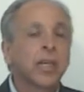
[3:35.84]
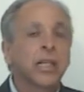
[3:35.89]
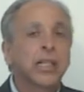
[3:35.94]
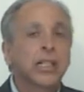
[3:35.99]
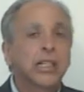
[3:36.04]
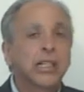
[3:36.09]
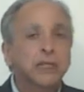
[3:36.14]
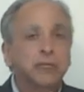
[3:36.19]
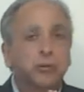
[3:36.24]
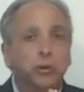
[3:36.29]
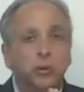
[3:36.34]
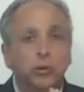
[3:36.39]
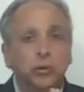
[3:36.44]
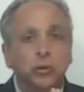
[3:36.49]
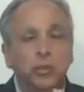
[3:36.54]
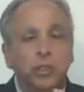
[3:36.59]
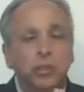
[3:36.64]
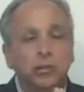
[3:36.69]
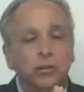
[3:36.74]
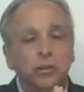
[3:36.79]
In
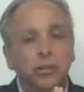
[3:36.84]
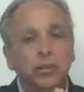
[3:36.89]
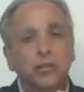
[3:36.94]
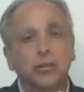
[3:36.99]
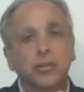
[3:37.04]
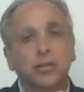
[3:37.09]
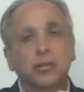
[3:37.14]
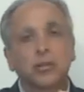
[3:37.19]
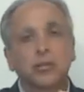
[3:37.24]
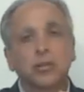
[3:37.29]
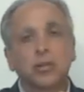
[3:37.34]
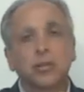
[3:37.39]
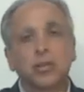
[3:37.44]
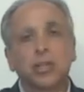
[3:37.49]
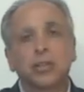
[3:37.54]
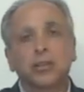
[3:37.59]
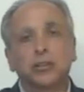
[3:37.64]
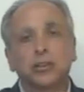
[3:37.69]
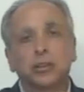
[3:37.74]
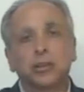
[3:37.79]
fondo la Corte
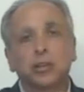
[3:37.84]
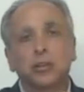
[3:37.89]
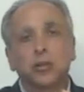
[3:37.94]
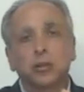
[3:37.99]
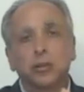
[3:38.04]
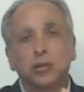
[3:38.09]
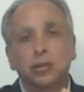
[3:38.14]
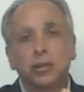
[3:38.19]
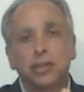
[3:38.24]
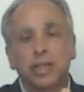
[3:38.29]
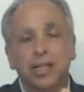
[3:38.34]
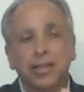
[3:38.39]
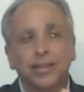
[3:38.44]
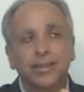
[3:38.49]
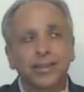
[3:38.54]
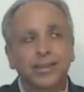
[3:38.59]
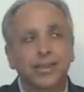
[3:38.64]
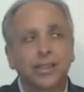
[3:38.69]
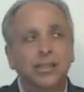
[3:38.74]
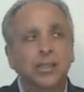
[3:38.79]
Costituzionale decide con
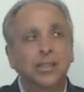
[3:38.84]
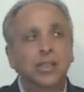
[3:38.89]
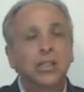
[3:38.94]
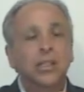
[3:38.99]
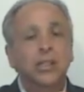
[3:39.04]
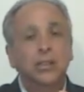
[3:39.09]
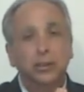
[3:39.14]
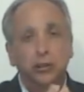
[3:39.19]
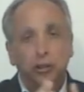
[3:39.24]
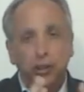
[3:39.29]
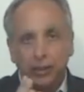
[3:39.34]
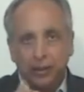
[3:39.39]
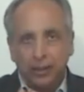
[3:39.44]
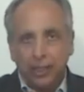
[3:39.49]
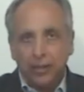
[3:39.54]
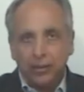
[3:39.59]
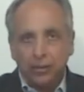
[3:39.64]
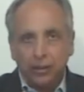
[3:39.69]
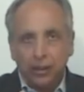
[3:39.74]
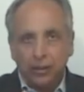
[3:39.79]
ordinanza,
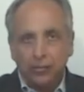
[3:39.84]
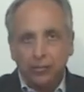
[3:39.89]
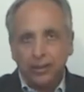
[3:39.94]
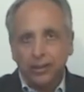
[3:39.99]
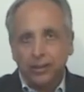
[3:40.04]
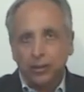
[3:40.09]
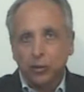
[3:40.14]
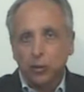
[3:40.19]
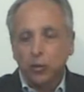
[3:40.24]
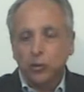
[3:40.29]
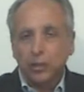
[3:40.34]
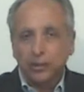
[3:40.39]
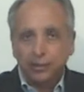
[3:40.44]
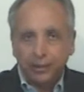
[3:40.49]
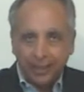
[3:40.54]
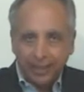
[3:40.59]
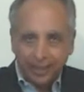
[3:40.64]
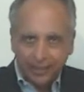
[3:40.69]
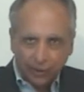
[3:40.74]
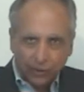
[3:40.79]
rigettando la questione,
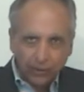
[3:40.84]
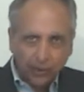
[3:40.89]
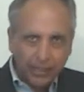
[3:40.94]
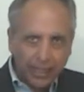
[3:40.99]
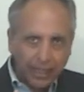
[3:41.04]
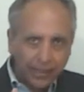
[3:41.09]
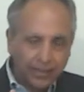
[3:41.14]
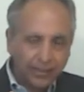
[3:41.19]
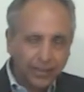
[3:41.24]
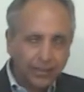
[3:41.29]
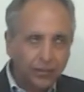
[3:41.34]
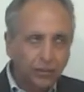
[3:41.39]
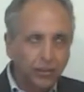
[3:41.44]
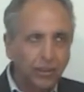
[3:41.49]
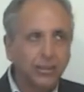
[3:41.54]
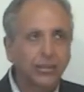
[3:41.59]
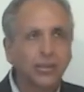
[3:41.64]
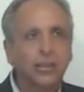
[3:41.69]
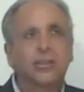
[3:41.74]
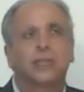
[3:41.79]
nella sostanza
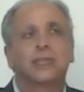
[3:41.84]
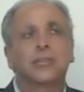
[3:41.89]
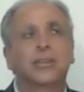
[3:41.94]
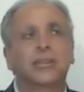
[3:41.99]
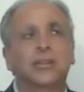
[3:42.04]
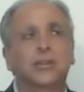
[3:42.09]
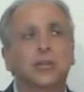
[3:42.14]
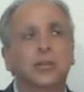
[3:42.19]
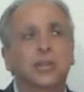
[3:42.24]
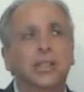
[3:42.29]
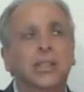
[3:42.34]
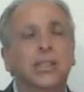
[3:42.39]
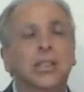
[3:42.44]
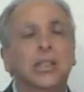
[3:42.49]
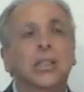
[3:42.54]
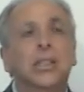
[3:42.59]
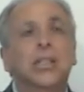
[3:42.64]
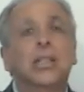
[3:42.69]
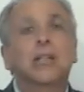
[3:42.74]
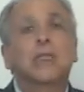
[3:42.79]
rigetta la questione,
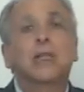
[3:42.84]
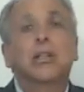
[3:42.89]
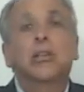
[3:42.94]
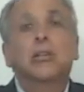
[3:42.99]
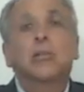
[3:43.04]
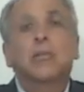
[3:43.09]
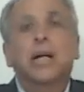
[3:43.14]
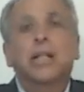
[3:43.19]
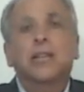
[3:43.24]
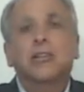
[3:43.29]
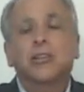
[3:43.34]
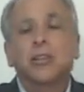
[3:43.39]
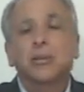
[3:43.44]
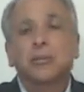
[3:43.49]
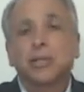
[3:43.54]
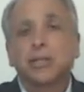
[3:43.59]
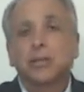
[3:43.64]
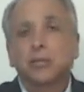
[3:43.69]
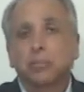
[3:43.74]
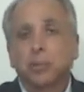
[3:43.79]
quando mancano i
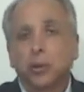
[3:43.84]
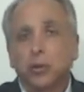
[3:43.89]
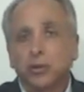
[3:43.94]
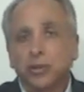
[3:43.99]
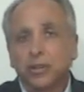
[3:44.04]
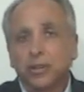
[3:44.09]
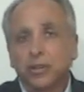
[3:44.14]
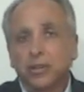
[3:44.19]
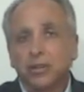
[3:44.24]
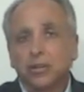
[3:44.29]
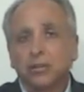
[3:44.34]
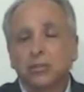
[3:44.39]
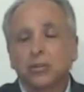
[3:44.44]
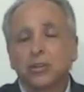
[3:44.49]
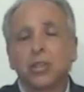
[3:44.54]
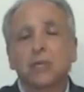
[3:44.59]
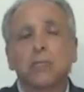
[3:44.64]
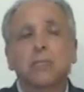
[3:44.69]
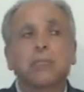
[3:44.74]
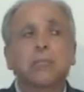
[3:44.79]
presupposti,
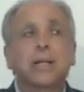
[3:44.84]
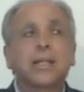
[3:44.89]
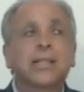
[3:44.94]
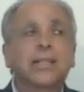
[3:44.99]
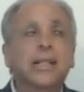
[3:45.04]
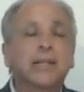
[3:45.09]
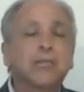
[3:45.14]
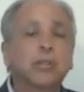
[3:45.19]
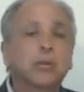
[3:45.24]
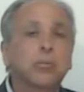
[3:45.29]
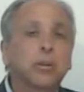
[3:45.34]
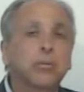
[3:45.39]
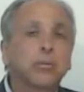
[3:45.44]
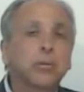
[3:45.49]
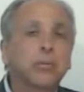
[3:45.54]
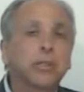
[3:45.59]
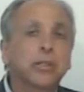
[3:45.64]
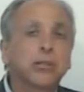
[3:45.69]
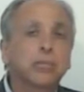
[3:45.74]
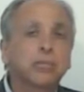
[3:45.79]
cioè mancavano
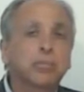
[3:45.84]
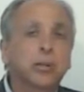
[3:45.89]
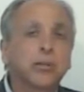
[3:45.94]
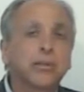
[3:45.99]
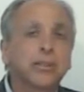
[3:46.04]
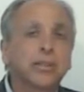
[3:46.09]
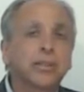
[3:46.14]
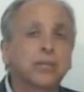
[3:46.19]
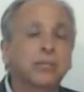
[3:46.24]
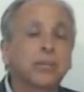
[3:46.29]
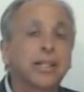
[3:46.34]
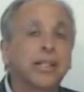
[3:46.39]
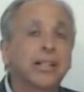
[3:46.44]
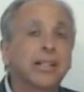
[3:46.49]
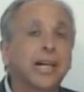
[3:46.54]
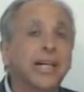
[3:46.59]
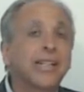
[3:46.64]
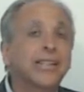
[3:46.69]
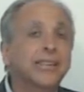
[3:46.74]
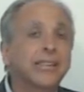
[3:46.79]
proprio i presupposti
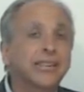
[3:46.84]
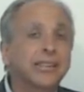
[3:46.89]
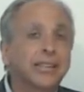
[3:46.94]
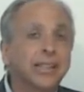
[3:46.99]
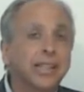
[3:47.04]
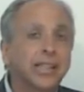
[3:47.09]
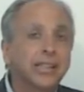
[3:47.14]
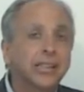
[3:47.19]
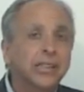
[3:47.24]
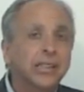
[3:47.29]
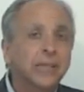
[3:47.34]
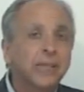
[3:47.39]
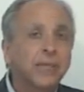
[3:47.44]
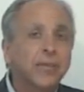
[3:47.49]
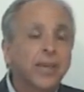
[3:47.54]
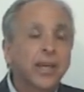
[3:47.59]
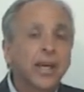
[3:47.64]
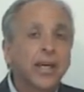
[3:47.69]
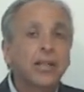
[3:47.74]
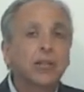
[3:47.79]
per adirla
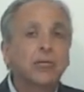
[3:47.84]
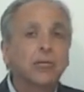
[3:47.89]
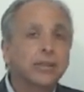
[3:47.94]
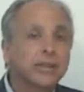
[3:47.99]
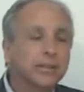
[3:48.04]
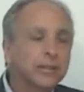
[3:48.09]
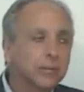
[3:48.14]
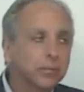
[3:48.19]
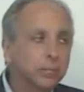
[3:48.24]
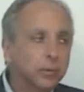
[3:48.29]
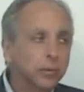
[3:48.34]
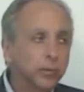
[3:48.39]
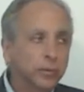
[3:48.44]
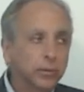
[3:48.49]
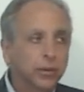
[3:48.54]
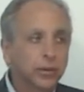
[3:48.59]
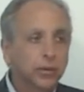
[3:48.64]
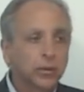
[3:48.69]
e questo è il punto.